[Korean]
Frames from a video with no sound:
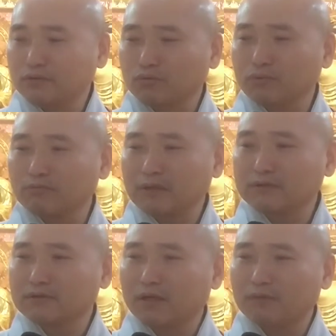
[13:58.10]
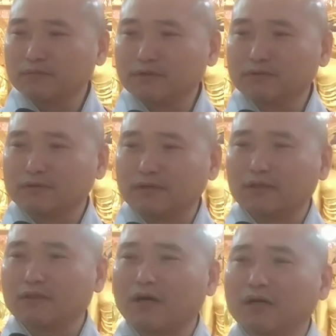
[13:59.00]
고통받는
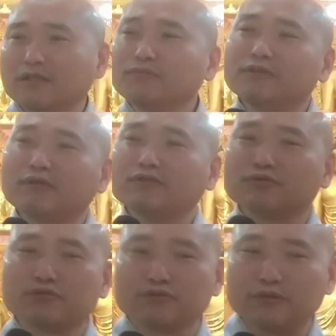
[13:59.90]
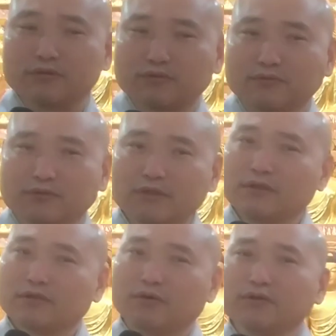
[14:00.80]
사람들에게 내가 힘이 돼줄수 있고
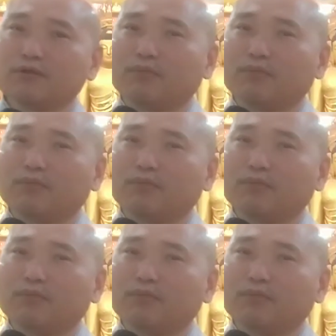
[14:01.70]
거기서